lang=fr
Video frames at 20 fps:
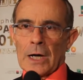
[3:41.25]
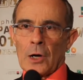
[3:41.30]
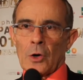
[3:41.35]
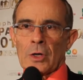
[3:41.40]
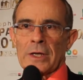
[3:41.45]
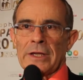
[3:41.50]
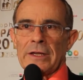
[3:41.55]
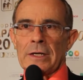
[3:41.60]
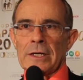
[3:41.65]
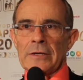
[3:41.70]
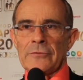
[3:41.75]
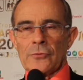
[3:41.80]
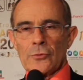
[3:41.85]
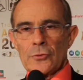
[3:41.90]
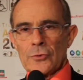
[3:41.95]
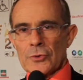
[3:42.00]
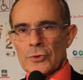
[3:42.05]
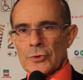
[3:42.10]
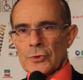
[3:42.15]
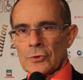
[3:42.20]
Alors
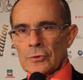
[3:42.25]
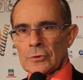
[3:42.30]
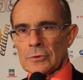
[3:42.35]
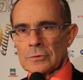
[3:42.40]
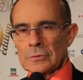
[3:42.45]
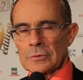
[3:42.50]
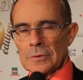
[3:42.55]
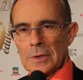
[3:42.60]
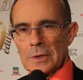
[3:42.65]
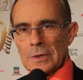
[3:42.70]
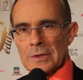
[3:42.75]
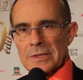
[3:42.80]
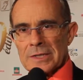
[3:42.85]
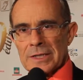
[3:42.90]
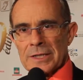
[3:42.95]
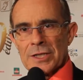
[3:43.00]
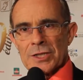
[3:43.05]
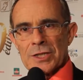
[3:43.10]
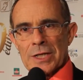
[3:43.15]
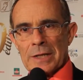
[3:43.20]
l'évolution, c'est
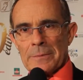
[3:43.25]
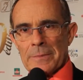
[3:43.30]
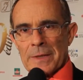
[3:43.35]
déjà les